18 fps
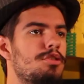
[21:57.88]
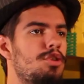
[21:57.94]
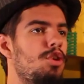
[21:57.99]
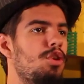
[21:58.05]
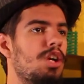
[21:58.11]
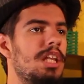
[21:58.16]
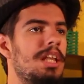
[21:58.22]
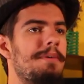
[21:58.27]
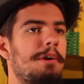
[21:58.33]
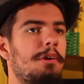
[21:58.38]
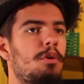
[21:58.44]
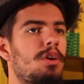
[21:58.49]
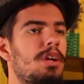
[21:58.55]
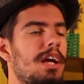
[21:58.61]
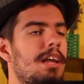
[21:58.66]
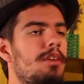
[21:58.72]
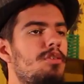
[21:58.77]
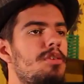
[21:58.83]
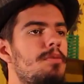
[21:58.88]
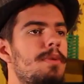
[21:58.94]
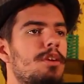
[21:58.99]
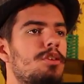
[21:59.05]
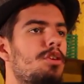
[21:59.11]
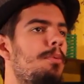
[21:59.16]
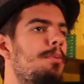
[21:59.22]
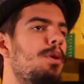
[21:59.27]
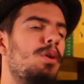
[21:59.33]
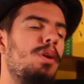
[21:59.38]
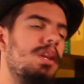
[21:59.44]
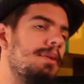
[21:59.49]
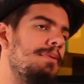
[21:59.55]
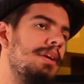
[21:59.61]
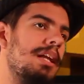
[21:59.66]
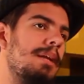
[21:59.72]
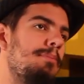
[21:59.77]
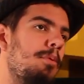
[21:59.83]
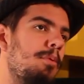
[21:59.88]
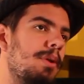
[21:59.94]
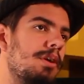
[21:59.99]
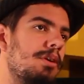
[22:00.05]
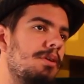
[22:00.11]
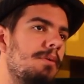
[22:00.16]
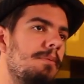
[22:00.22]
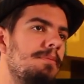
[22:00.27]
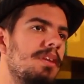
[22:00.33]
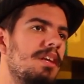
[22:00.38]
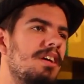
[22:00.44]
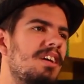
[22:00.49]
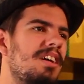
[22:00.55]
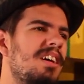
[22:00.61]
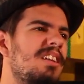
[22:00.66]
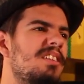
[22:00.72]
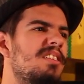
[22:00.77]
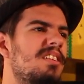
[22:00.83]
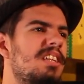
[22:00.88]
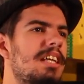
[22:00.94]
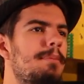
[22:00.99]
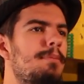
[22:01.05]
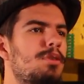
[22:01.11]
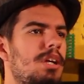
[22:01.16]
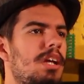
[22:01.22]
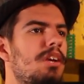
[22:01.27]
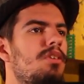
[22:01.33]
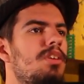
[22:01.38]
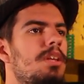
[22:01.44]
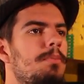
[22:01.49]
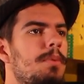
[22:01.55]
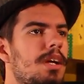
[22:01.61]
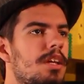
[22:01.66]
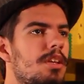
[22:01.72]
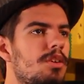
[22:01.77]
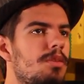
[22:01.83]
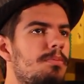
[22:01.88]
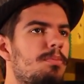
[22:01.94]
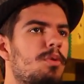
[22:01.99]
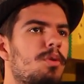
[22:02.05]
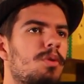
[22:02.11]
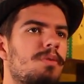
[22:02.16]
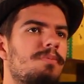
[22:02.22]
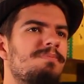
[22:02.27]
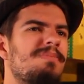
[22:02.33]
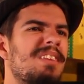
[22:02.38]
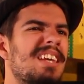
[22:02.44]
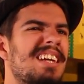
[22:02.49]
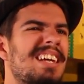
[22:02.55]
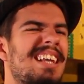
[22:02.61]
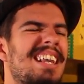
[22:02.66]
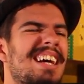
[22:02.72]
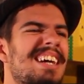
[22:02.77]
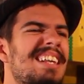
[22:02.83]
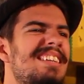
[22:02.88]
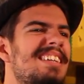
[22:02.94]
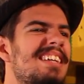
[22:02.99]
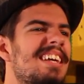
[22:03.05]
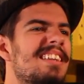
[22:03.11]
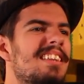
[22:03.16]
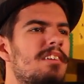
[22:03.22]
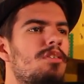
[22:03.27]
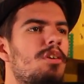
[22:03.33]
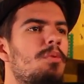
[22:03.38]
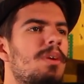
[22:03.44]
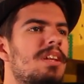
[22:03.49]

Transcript: Solo quedaba colgarlo y ver cómo lo recibía el público teníamos algo de miedo por que la gente quizá no